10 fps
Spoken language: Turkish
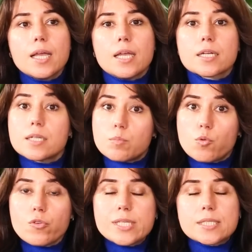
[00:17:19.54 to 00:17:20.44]
E,
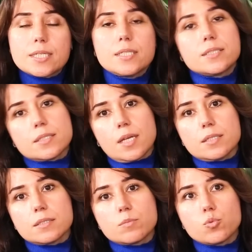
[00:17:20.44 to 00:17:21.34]
Grabovoi
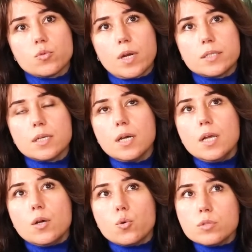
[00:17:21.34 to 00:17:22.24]
sayılarındandır bunlar da.
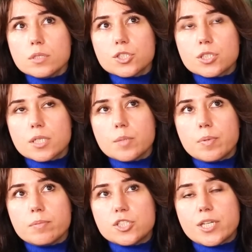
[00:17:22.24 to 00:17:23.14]
Onun dışında
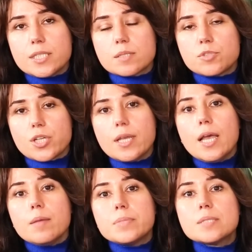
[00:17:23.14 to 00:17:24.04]
yapabileceğiniz bir şey.
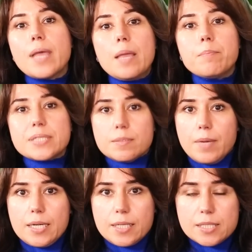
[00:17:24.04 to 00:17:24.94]
Bizim empati
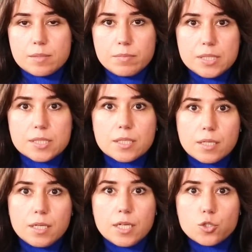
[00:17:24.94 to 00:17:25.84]
merkezimiz
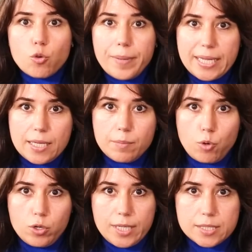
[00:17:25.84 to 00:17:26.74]
e, göbek
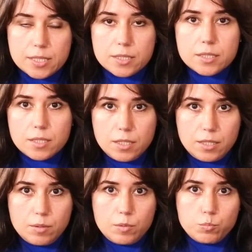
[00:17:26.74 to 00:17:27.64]
bölgesidir.
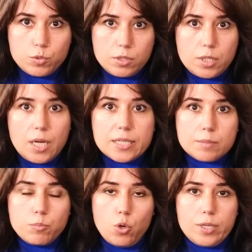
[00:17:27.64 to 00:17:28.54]
E, e,
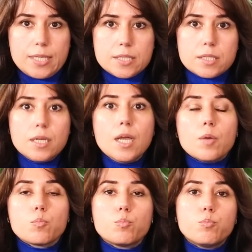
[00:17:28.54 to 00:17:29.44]
karın bölgesi.
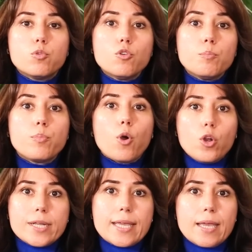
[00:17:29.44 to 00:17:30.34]
Bu
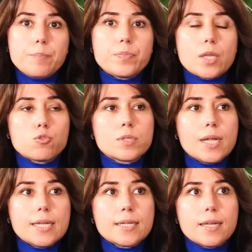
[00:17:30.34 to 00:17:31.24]
bölge
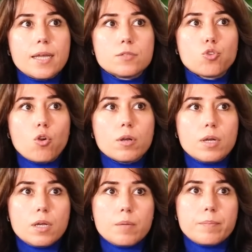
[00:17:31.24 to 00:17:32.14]
özellikle çok
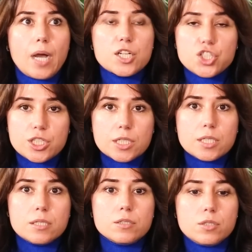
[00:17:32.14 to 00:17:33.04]
e,
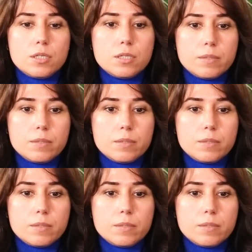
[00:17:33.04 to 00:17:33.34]
açık e,